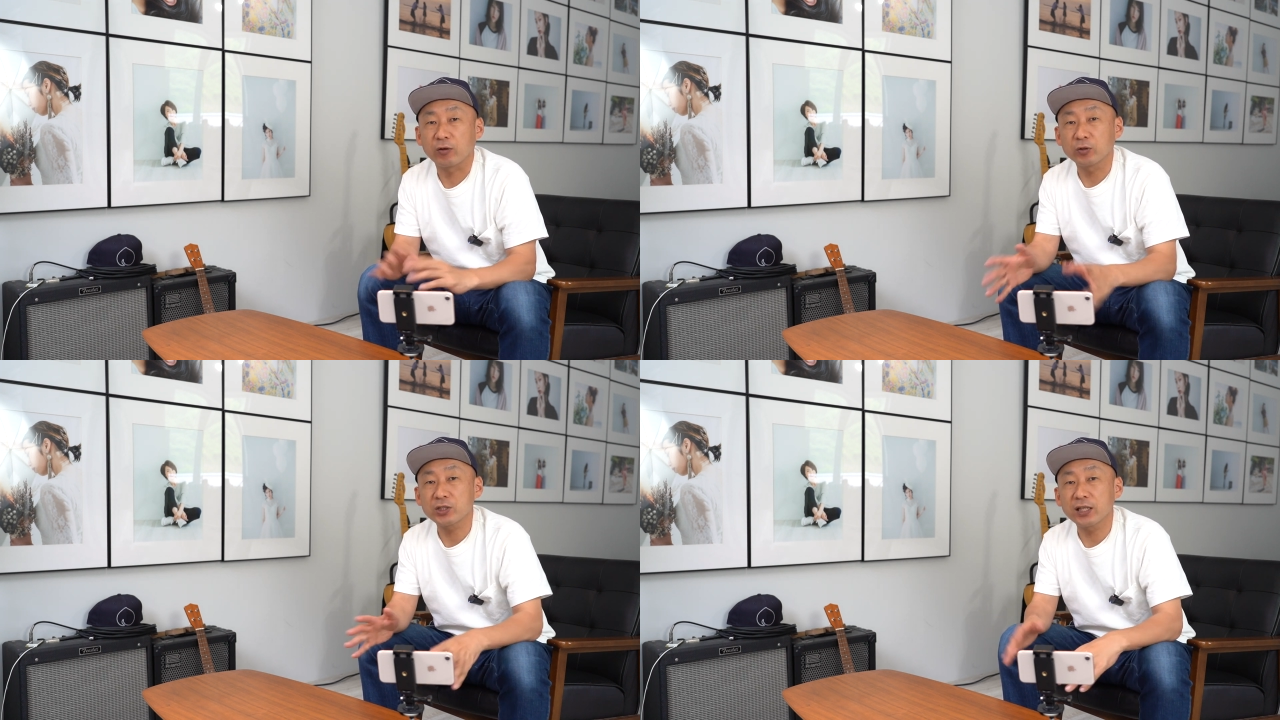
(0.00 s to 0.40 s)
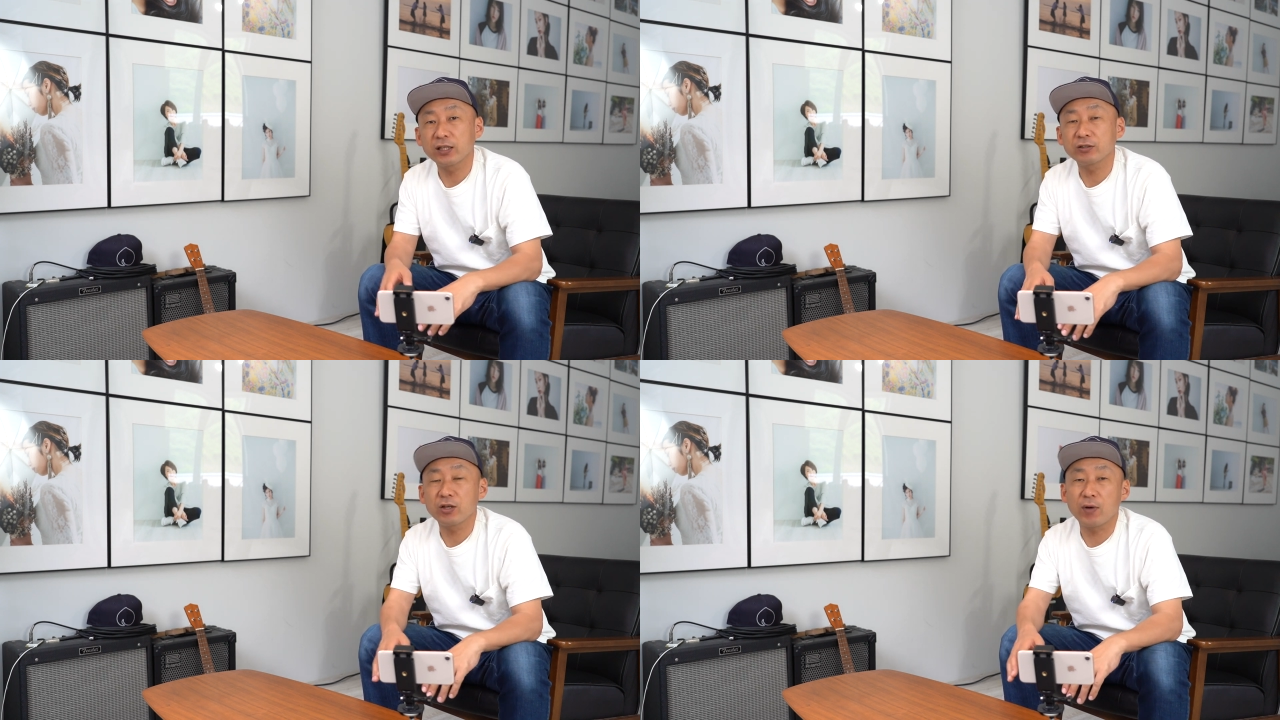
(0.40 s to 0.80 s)
この
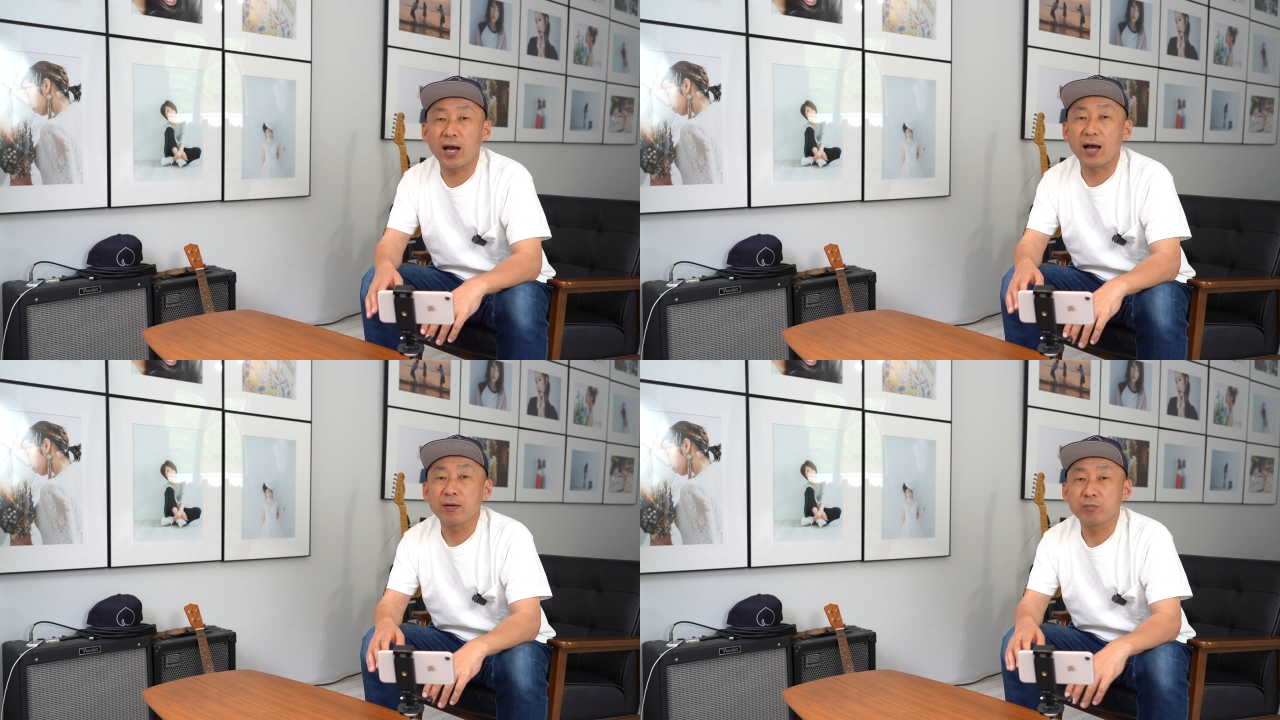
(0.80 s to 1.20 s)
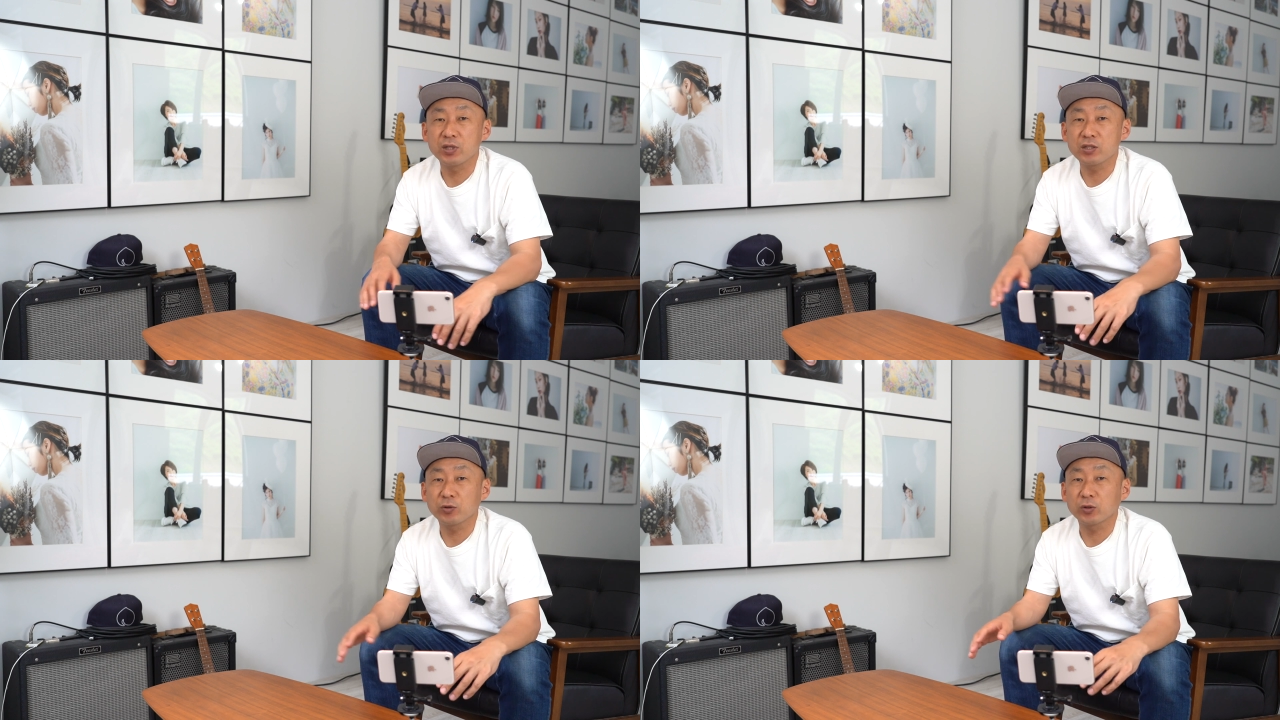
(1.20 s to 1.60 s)
チャンネルでは
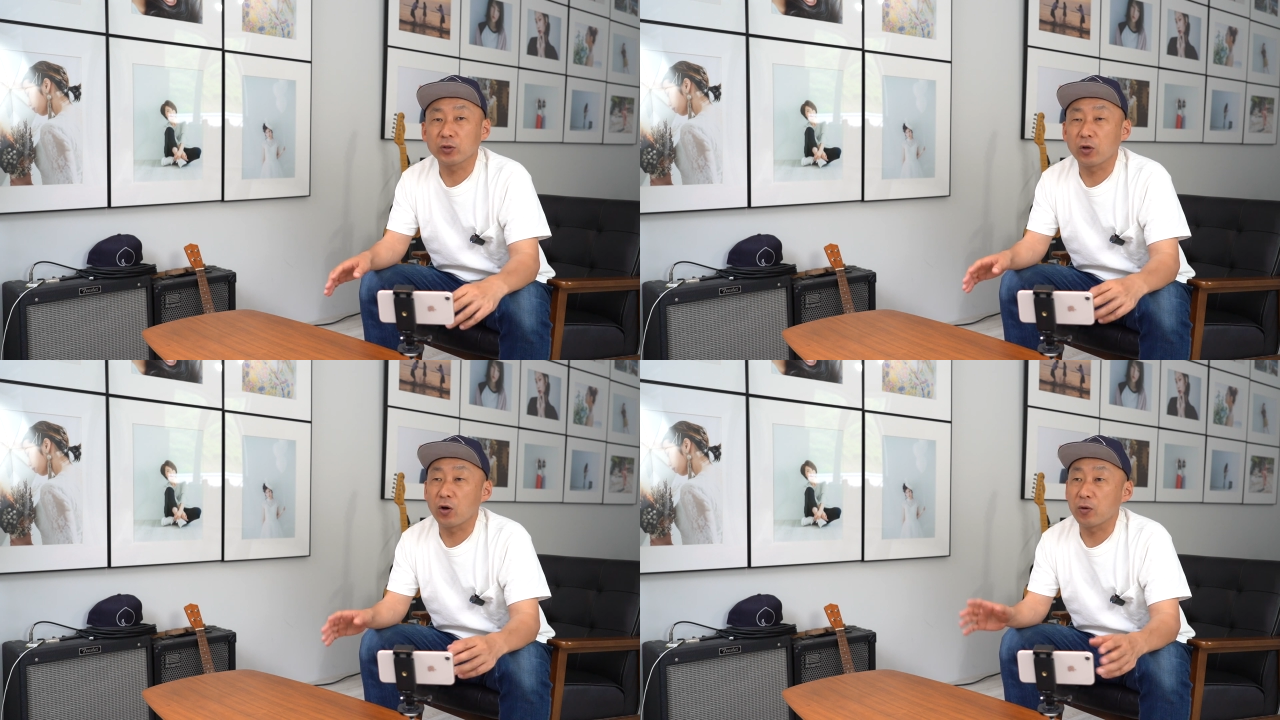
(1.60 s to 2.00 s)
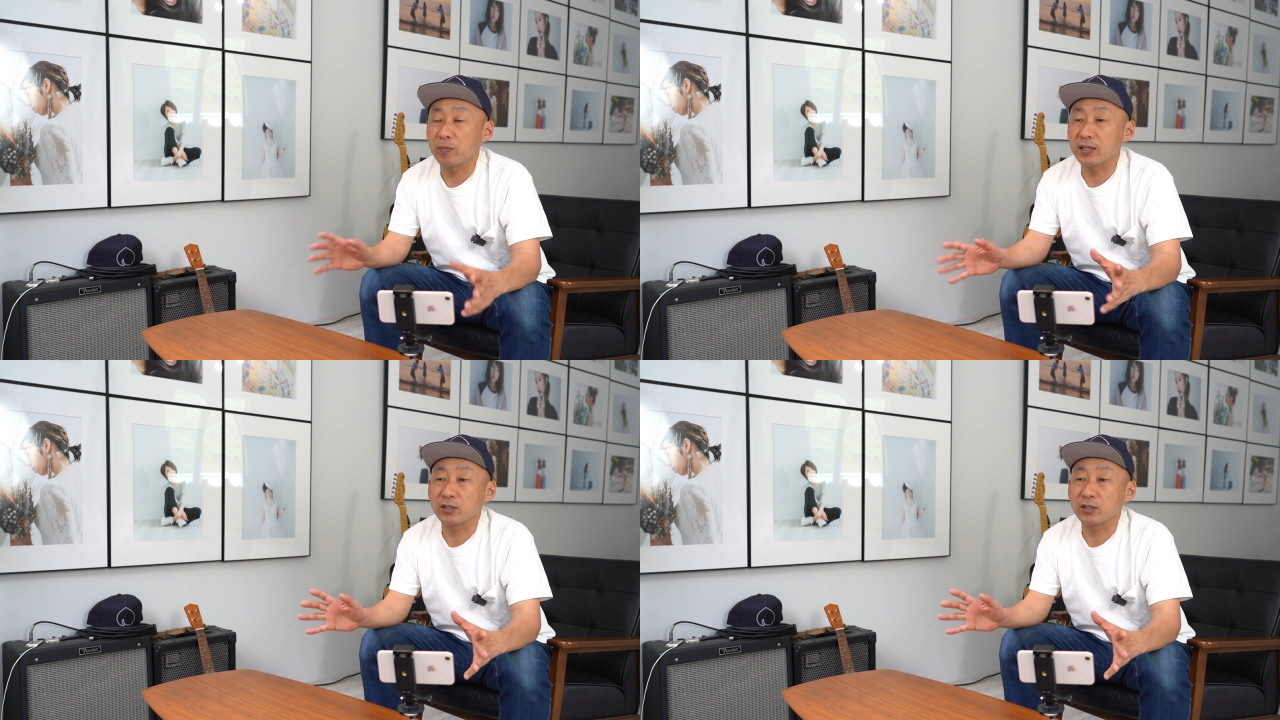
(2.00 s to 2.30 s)
P ショットの、